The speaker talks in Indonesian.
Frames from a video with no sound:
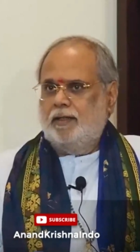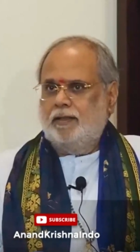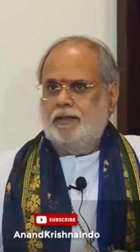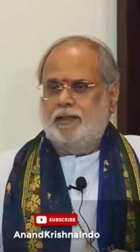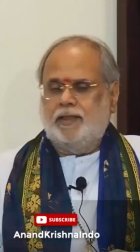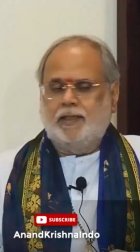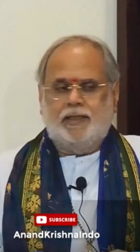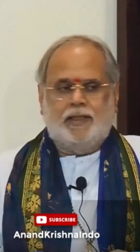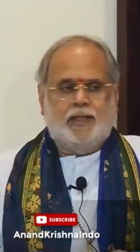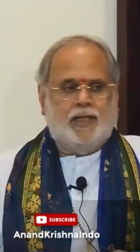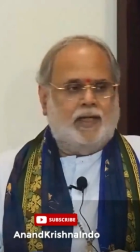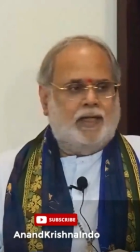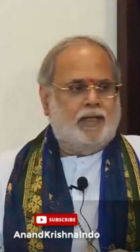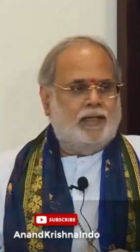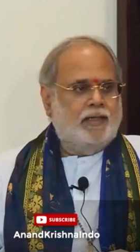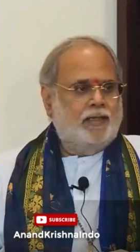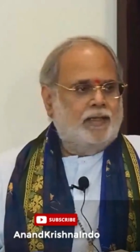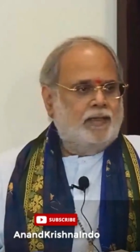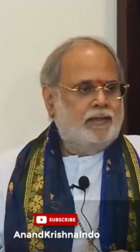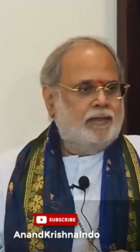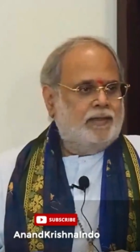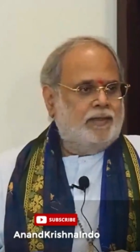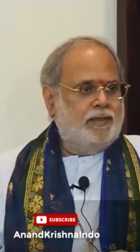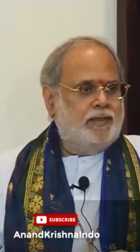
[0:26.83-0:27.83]
tidak
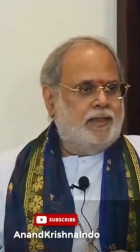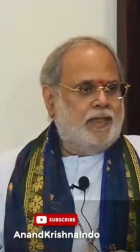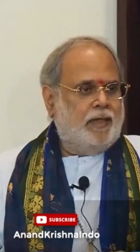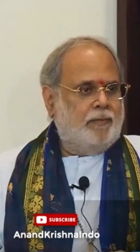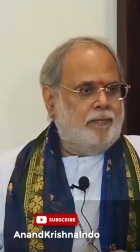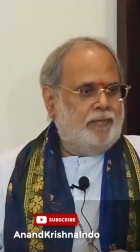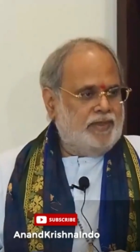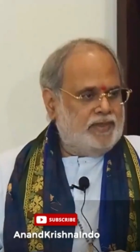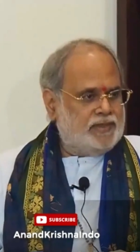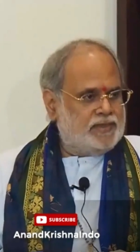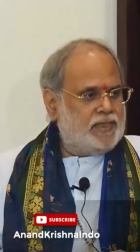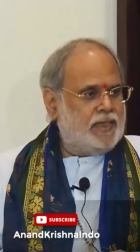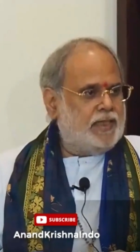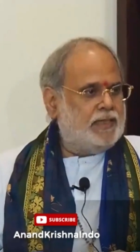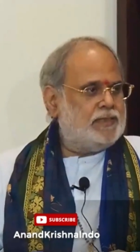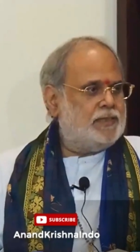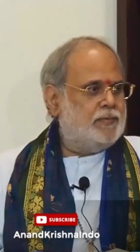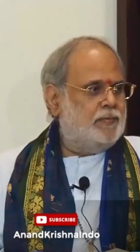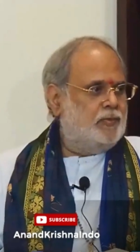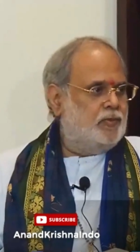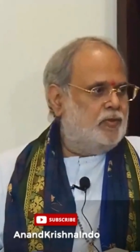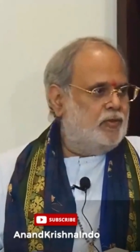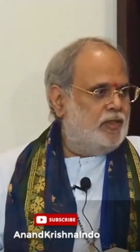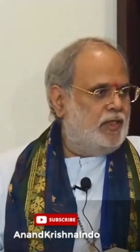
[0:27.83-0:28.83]
tidak bisa
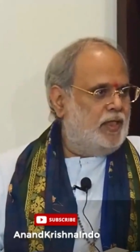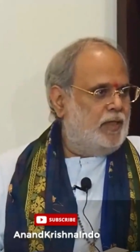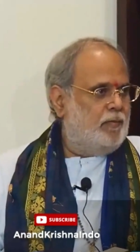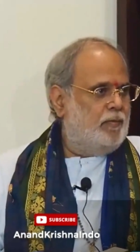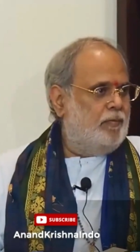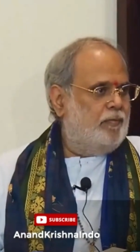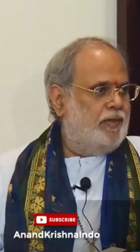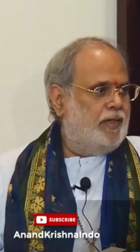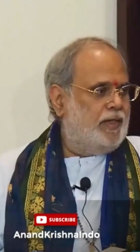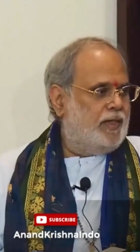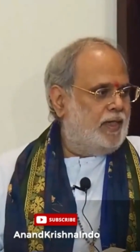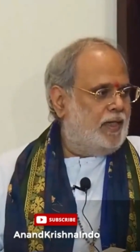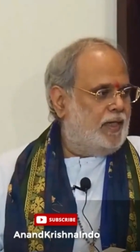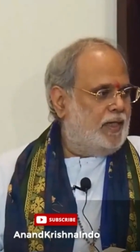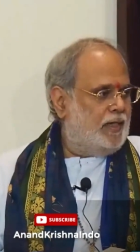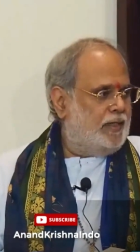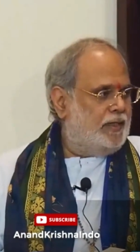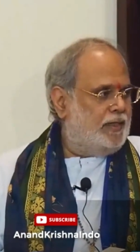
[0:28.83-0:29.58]
sebetulnya memberikan